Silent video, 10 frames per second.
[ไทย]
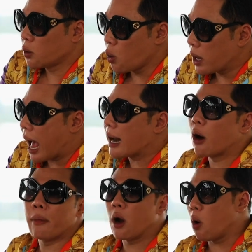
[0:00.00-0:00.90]
ทุกอย่าง
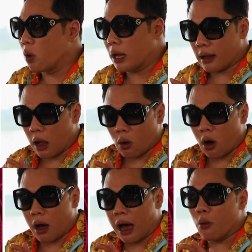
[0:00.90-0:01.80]
เราไม่หลอกคนนะเรา
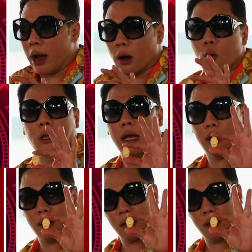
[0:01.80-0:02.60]
ก็เอาไว้ให้คุณเนี่ย